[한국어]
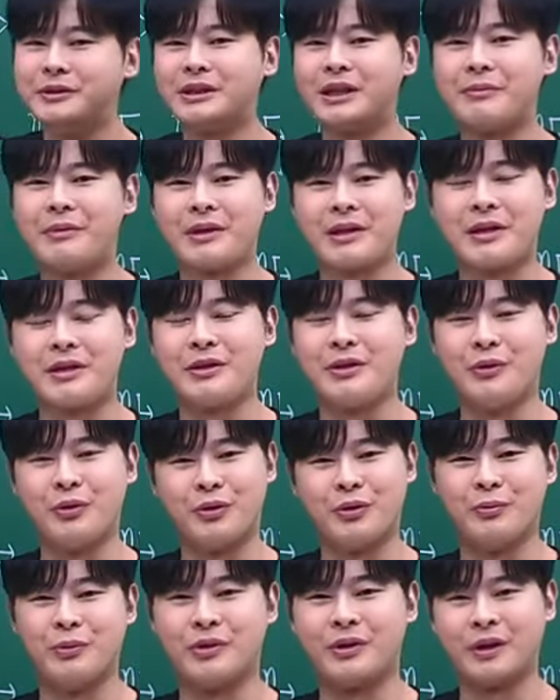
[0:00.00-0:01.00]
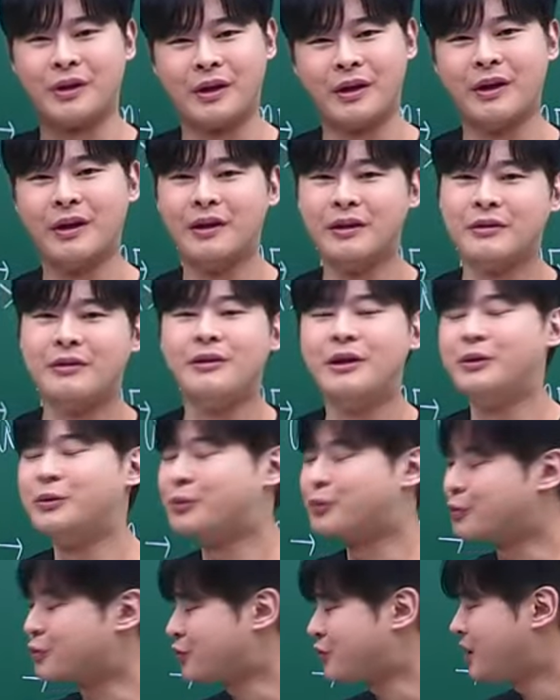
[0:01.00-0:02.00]
글자밖에 기억을 못해
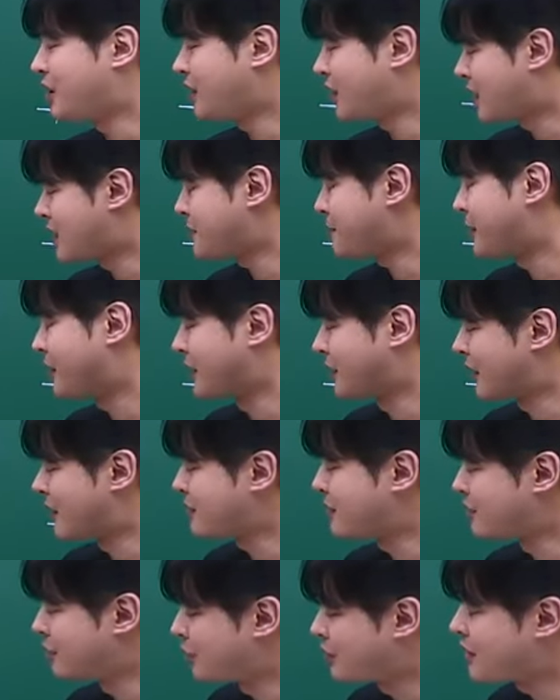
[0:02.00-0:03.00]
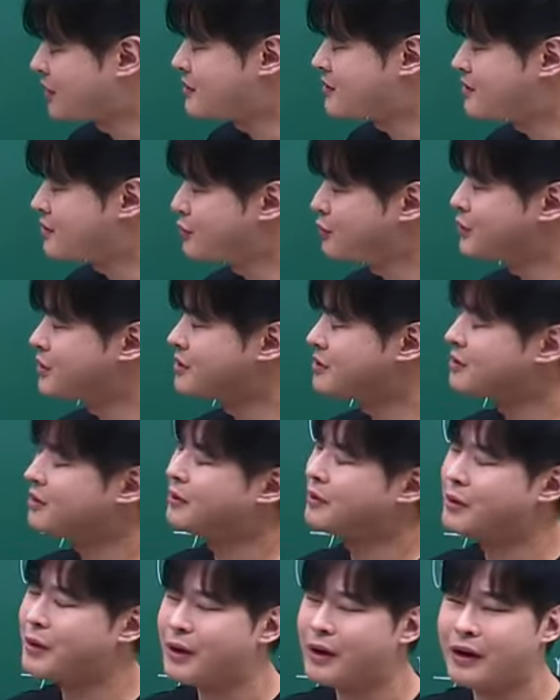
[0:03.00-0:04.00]
그래놓고 Q&A 게시판에다가 그렇게 쓰고 있어
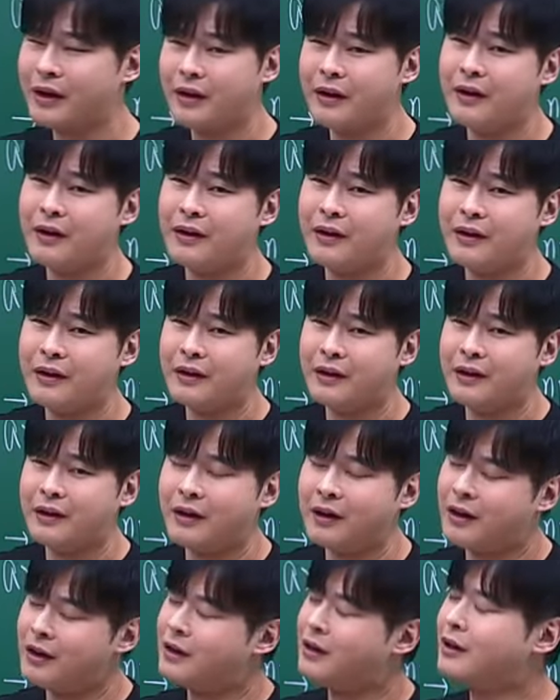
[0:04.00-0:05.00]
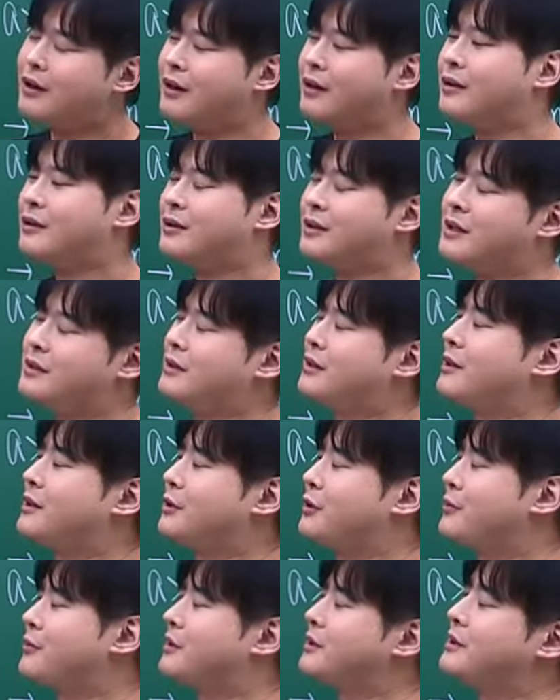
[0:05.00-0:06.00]
아 얘들아
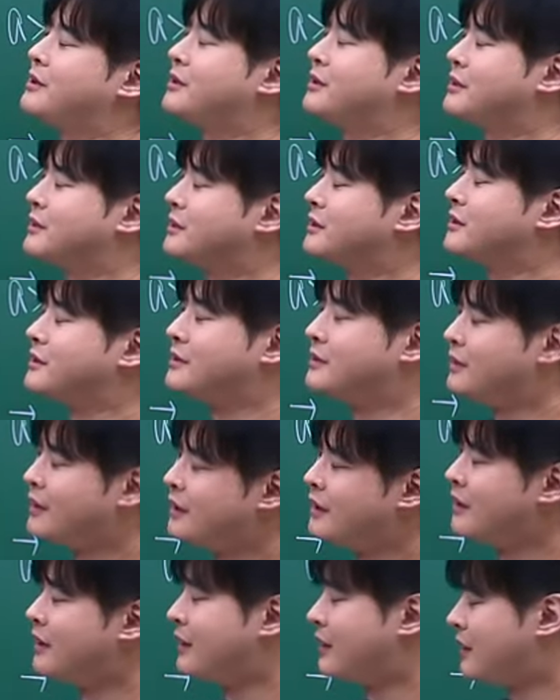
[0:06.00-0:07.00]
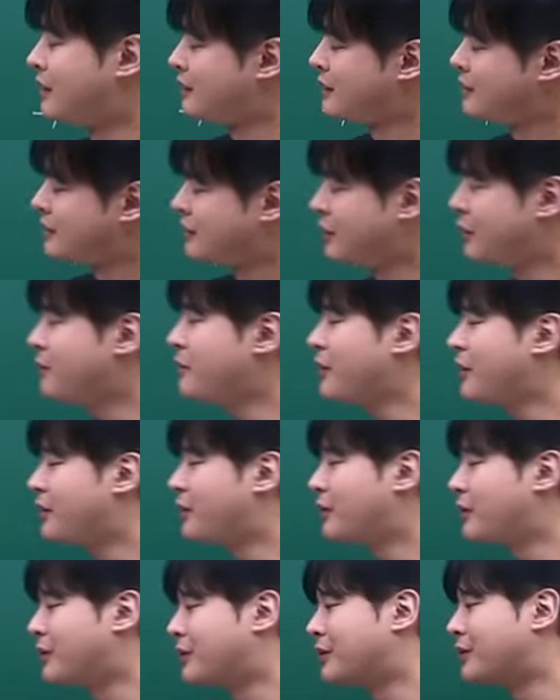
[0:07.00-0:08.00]
이러면은
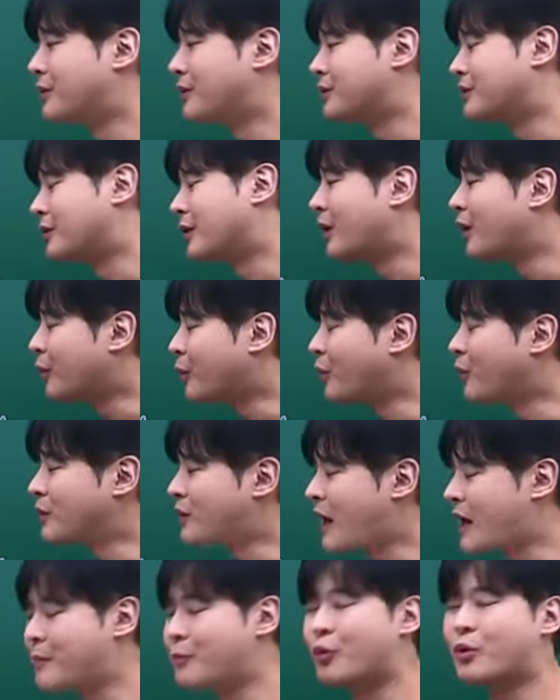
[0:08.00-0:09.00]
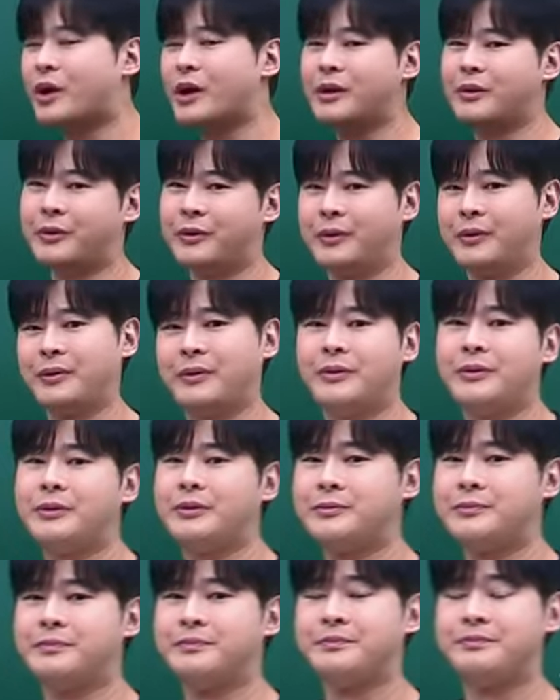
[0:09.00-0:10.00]
이러면 대학 못
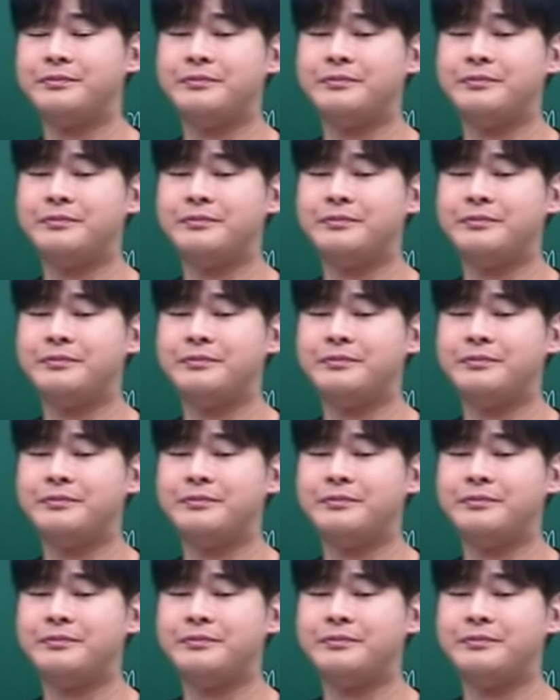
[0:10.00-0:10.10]
가요